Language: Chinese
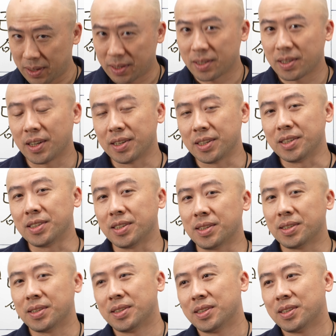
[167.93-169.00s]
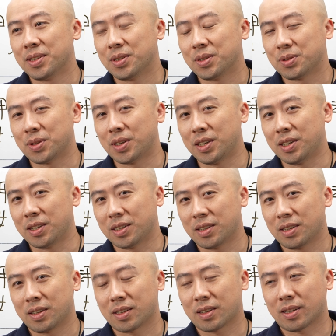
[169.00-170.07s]
可以理解。所以
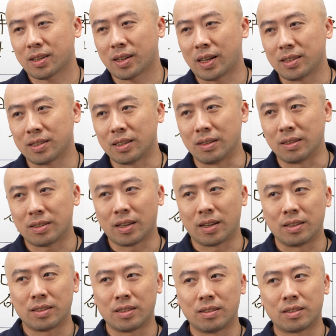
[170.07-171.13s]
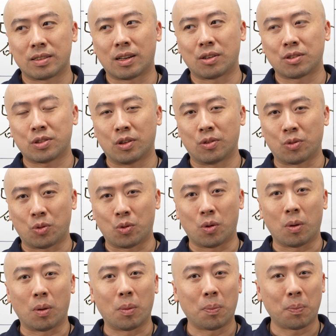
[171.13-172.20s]
感情曾经遭受
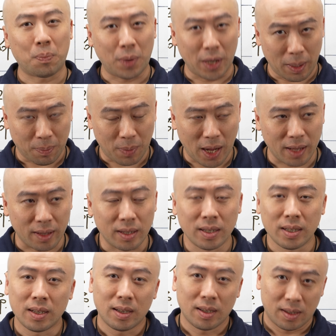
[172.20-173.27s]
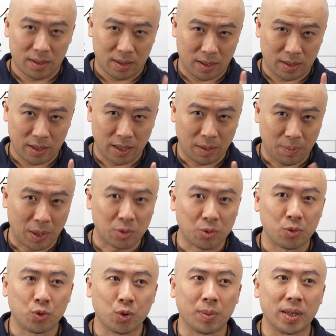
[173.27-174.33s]
过背叛，这是一个标准
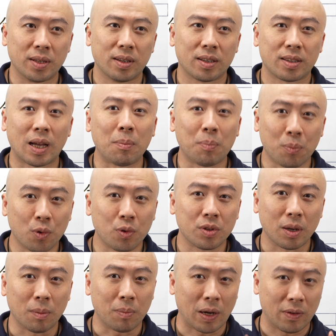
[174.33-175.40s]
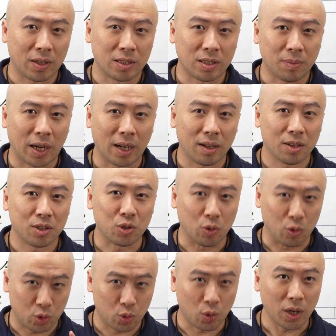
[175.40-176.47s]
剧本。 但不能百分之百就
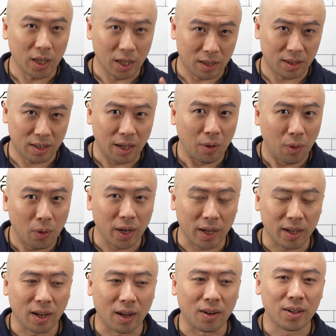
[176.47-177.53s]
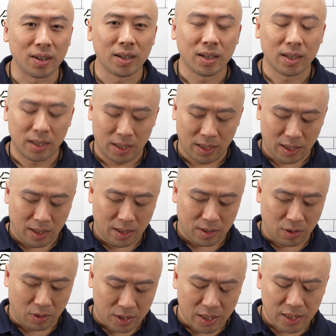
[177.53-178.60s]
说一定会哈。
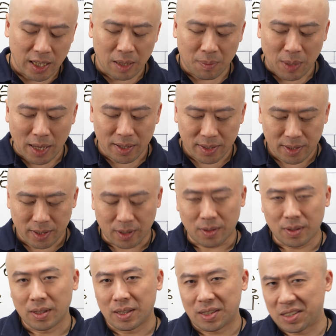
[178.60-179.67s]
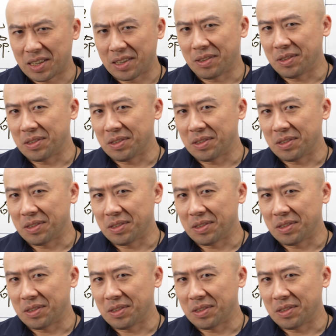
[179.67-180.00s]
总之，这个八字哈，身